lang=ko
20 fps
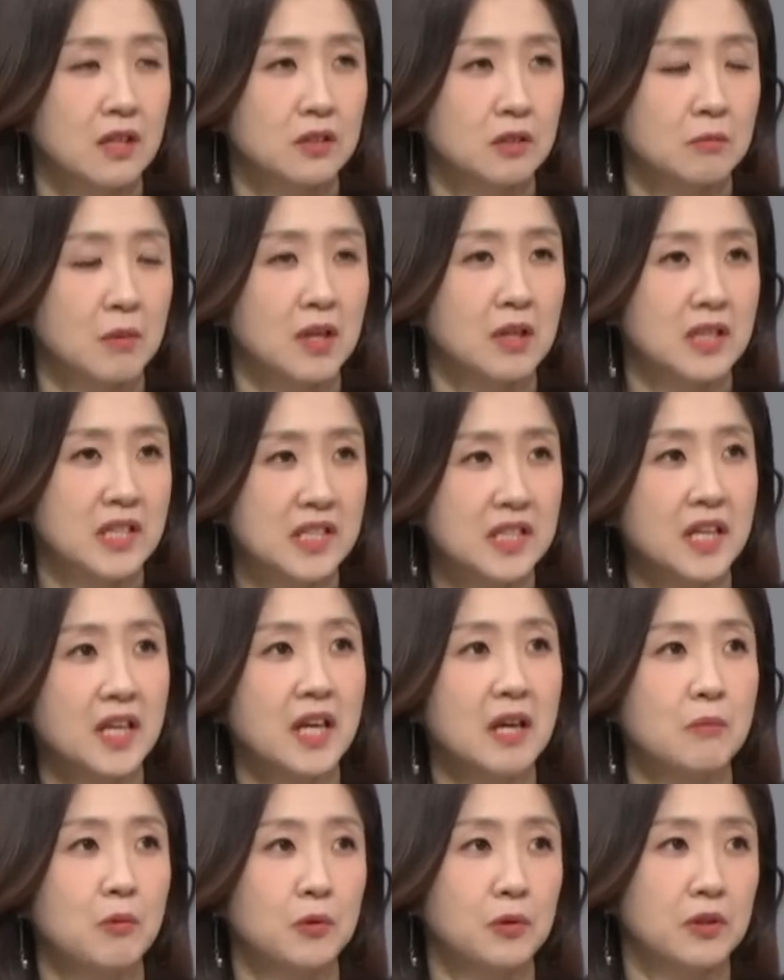정말
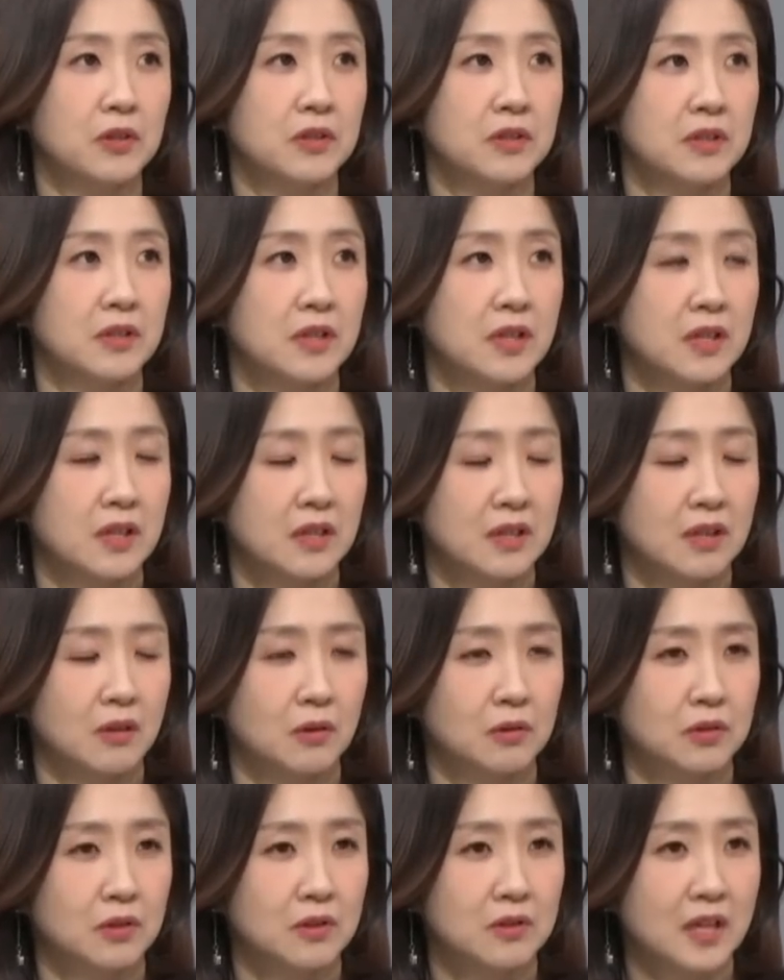이해해보려는
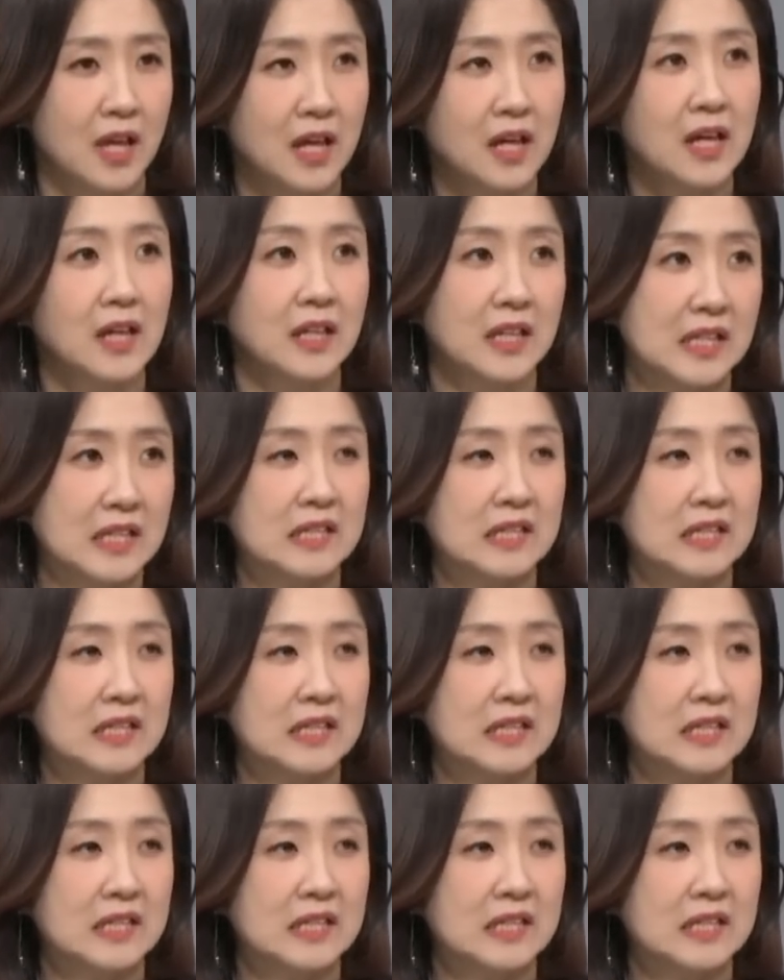어떤 생각이